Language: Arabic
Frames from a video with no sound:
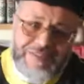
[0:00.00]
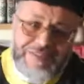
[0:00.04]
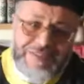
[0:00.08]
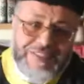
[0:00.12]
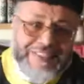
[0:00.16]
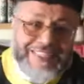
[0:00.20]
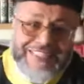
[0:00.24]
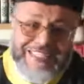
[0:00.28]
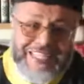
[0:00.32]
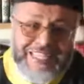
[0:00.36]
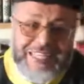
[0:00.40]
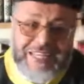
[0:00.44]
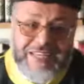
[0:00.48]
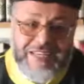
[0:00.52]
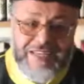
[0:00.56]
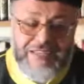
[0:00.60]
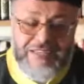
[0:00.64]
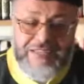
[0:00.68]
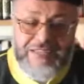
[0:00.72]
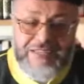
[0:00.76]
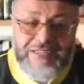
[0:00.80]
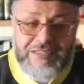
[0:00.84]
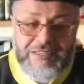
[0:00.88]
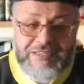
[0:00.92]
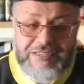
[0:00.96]
صدق
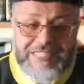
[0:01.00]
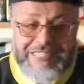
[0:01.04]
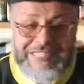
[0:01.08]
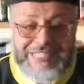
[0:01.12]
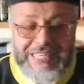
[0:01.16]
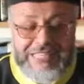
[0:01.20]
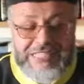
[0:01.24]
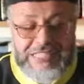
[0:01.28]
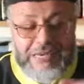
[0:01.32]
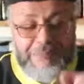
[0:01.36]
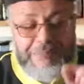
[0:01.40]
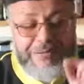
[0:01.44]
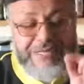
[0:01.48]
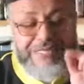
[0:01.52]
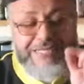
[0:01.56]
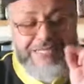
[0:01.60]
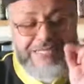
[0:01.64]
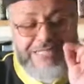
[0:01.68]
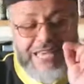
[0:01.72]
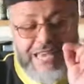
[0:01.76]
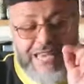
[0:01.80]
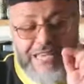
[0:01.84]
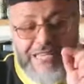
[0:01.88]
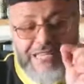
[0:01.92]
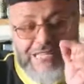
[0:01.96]
تتعتبر
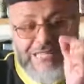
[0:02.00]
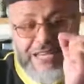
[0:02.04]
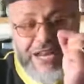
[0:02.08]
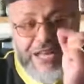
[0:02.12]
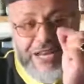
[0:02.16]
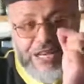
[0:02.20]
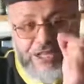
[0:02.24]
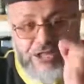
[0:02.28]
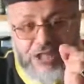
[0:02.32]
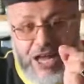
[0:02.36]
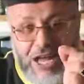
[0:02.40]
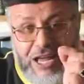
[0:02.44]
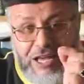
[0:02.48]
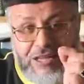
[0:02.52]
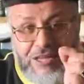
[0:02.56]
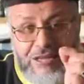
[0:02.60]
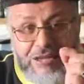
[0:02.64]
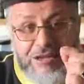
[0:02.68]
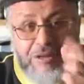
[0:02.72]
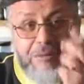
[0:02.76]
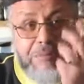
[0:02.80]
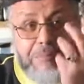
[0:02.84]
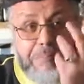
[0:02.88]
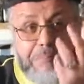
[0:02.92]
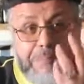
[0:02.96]
ثاني درجة
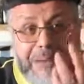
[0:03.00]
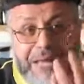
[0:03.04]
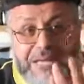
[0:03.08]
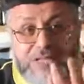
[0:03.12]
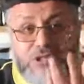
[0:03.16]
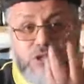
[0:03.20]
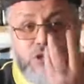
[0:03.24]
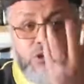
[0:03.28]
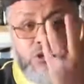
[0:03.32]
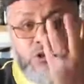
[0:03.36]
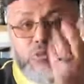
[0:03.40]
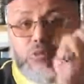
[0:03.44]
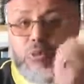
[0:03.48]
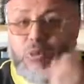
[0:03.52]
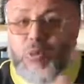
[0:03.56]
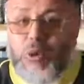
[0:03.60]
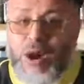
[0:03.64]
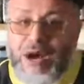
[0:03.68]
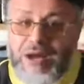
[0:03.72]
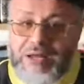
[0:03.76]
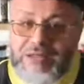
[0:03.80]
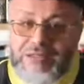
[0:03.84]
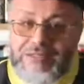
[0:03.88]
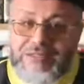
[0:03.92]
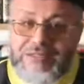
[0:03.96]
بعد
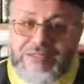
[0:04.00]
النبوة